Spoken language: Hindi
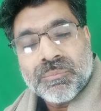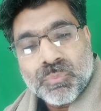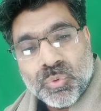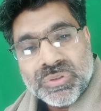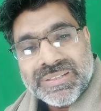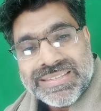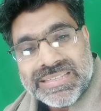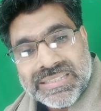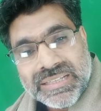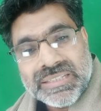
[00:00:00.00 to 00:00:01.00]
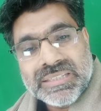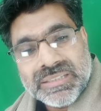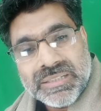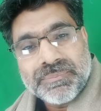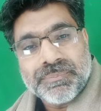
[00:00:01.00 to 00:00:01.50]
मोर देन
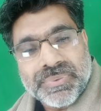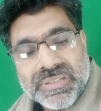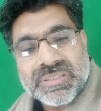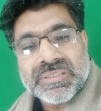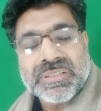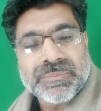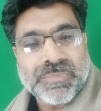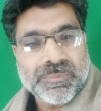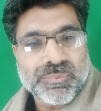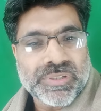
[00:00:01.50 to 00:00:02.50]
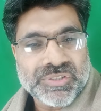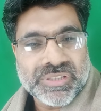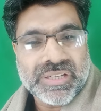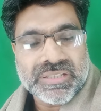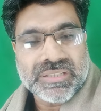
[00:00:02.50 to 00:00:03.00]
सिक्सटी परसेंट पापुलेशन
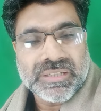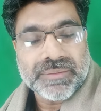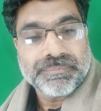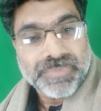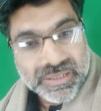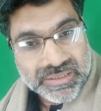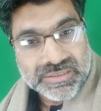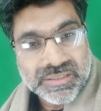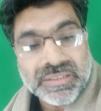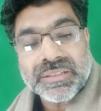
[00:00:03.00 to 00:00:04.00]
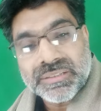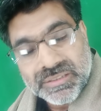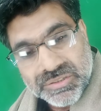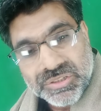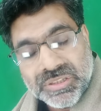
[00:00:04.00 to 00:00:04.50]
ऐसी है पाकिस्तान के अंदर
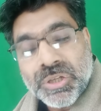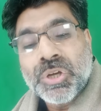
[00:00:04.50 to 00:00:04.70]
जी